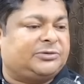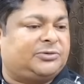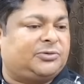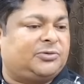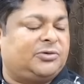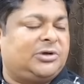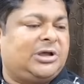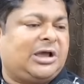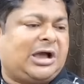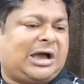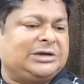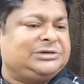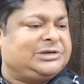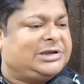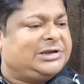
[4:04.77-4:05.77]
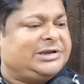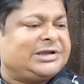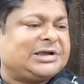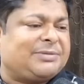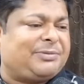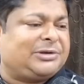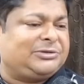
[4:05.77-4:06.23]
পাত্র আর সেই
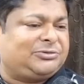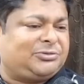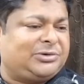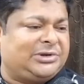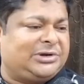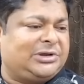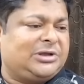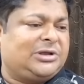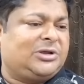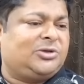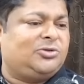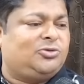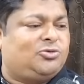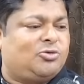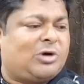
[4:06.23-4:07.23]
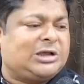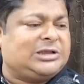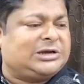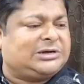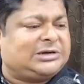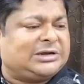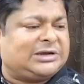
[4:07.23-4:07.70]
রেখা পাত্রের দু
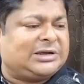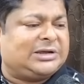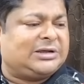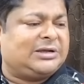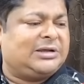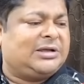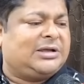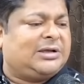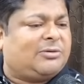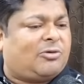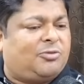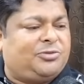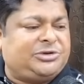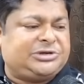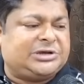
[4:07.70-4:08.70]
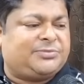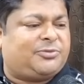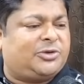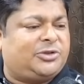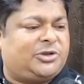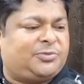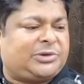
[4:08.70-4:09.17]
হাজার টাকা অভিষেক
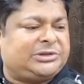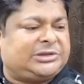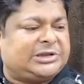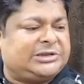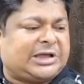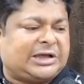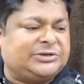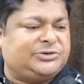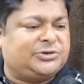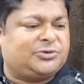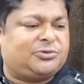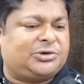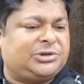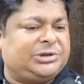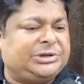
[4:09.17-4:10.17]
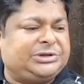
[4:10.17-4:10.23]
বন্দ্যোপাধ্যায় ধার্য করে